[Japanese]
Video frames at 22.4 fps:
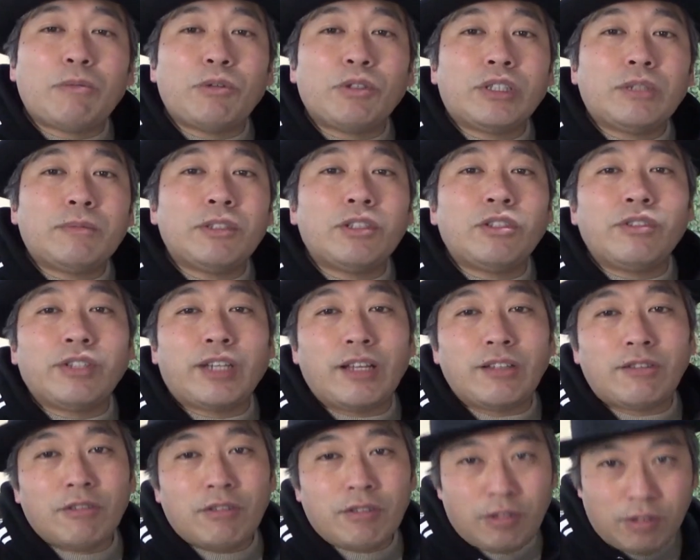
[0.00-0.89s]
もともとの
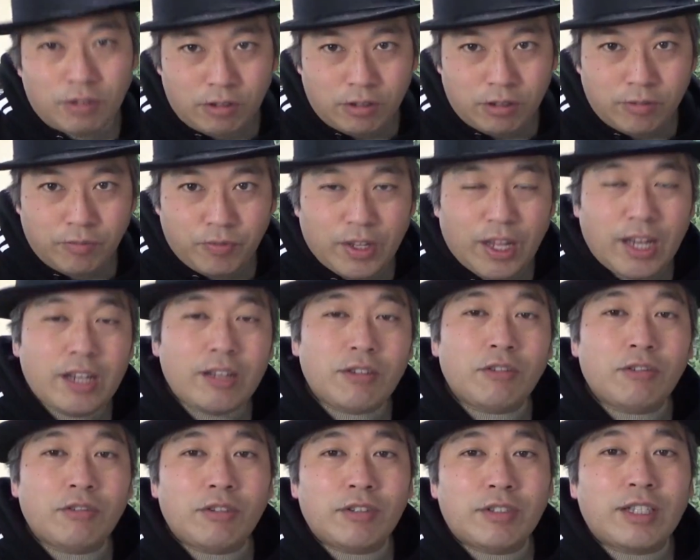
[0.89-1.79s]
既存の
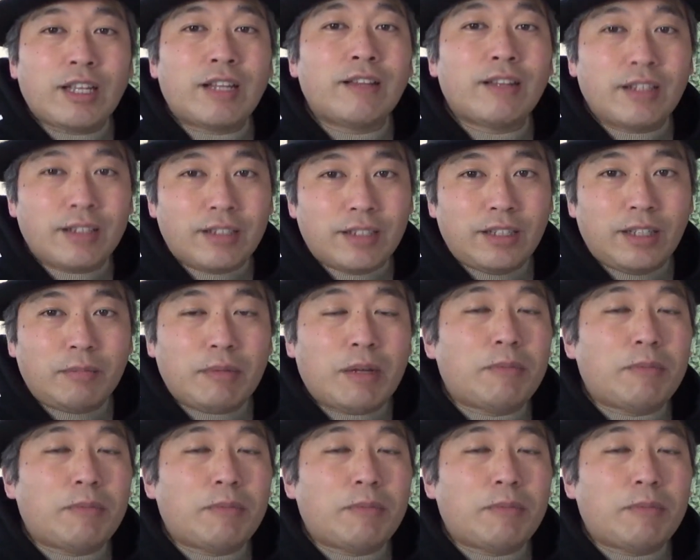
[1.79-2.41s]
アイドルさんたち、